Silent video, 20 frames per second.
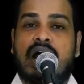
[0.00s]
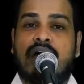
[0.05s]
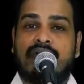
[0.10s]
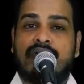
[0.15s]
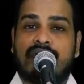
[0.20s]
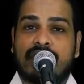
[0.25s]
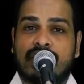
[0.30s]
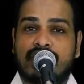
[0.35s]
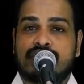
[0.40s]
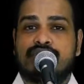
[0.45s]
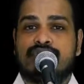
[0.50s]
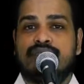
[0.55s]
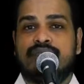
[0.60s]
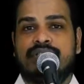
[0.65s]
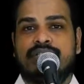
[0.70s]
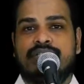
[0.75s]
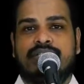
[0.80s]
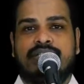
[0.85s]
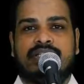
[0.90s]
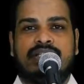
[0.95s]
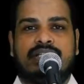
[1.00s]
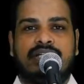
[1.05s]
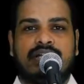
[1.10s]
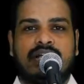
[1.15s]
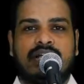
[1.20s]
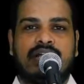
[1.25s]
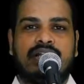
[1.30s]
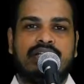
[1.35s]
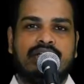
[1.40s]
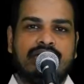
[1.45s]
అవకాశం ఉంది
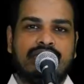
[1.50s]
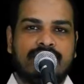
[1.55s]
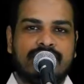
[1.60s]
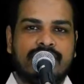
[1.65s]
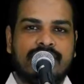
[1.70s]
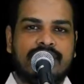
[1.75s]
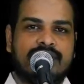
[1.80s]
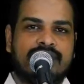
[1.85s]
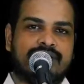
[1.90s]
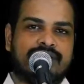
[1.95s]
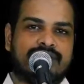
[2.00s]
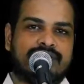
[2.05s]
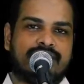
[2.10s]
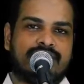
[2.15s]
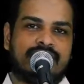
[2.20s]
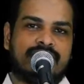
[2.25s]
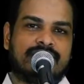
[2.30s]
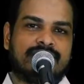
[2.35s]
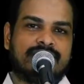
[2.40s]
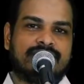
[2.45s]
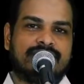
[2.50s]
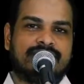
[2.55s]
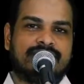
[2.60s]
అని దేవుడు తెలియజేస్తున్నాడు